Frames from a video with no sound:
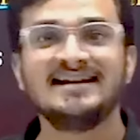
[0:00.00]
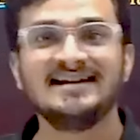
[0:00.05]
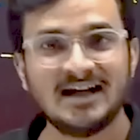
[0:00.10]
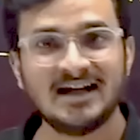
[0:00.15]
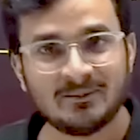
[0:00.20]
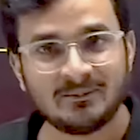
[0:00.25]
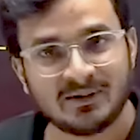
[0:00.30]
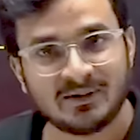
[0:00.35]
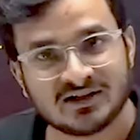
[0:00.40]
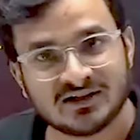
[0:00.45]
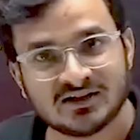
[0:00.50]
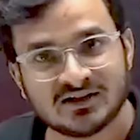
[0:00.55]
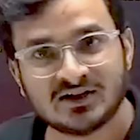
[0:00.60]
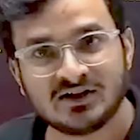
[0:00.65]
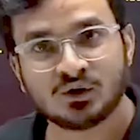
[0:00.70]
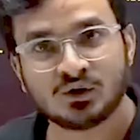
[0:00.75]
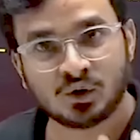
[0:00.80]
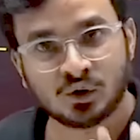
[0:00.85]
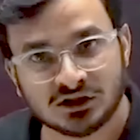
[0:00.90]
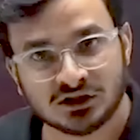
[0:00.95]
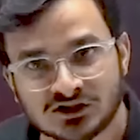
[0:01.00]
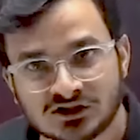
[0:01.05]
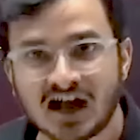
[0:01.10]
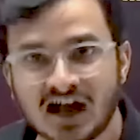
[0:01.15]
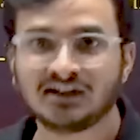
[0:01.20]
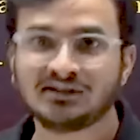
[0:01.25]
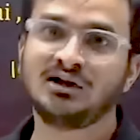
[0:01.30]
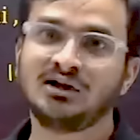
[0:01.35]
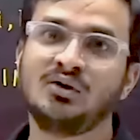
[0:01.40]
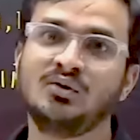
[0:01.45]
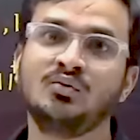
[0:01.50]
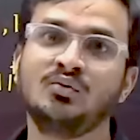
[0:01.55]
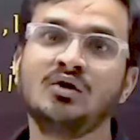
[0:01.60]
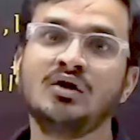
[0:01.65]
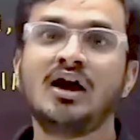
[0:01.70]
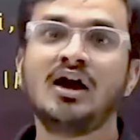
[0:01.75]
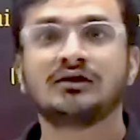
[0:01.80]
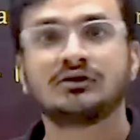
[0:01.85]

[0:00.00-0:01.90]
ये अप्रिसिएशन खुद चाहता हूं